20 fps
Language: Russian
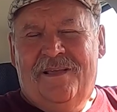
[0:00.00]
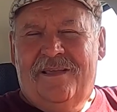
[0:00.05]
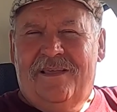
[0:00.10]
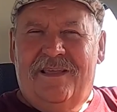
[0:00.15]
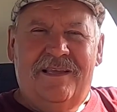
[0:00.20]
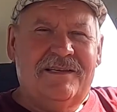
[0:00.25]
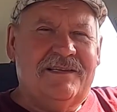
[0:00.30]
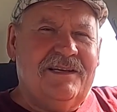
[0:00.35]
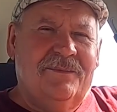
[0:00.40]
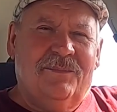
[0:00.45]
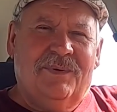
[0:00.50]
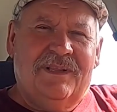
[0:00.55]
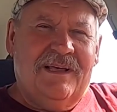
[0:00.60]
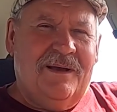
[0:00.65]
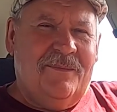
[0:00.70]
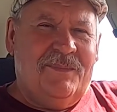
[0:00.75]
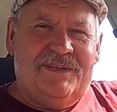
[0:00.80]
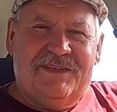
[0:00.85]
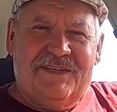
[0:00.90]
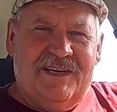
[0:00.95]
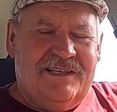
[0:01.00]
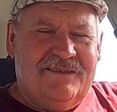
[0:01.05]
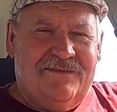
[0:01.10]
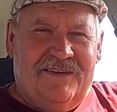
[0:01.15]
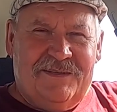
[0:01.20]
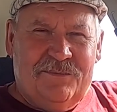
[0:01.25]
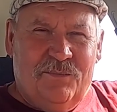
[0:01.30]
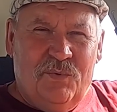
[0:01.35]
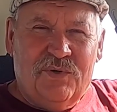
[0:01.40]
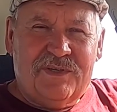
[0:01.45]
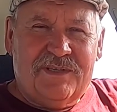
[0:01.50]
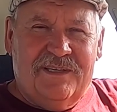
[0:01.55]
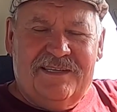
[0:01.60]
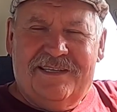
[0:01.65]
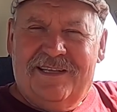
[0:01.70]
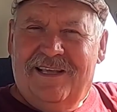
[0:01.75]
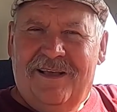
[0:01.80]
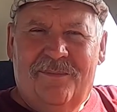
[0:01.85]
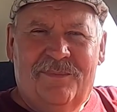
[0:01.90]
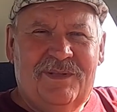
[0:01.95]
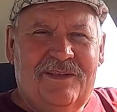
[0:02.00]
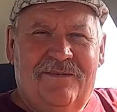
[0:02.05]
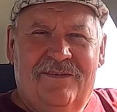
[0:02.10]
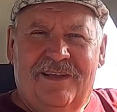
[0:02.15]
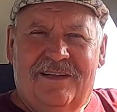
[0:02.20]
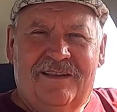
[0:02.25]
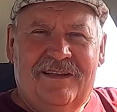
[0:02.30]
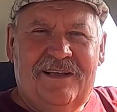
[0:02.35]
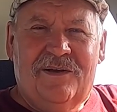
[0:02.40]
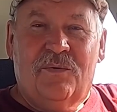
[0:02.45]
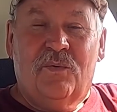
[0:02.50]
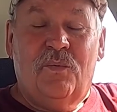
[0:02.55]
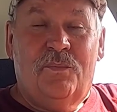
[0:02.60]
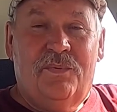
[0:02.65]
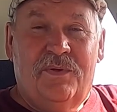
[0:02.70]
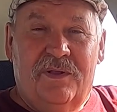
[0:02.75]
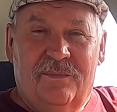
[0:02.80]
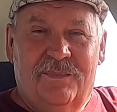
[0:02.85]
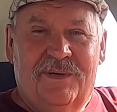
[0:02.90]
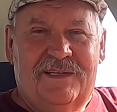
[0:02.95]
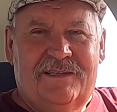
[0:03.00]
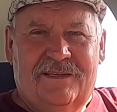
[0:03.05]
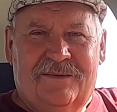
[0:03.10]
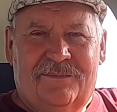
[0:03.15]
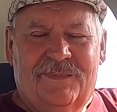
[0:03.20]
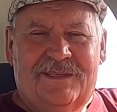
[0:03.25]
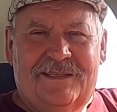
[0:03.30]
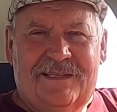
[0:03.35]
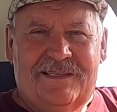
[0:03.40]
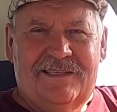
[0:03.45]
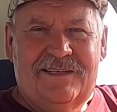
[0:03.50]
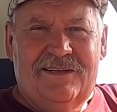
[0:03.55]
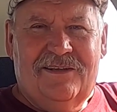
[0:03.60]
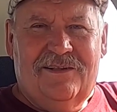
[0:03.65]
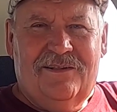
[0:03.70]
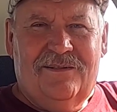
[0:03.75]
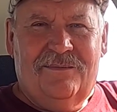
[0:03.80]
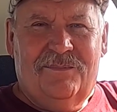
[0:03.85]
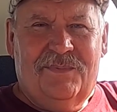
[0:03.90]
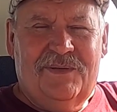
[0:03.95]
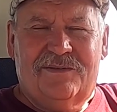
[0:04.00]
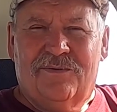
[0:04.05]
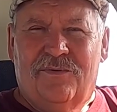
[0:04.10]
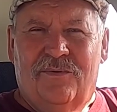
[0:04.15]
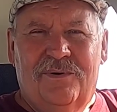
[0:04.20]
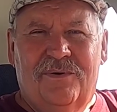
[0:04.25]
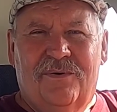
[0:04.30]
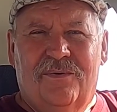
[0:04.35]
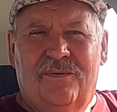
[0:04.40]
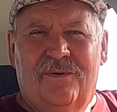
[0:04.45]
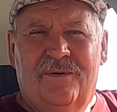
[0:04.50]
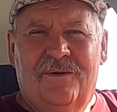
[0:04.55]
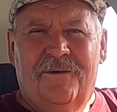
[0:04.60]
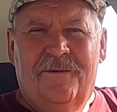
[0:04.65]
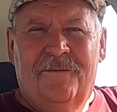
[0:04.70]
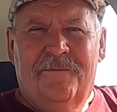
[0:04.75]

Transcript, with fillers: Если была бы сейчас возможность, я бы, наверное, купил бы этот мотоцикл, поскольку,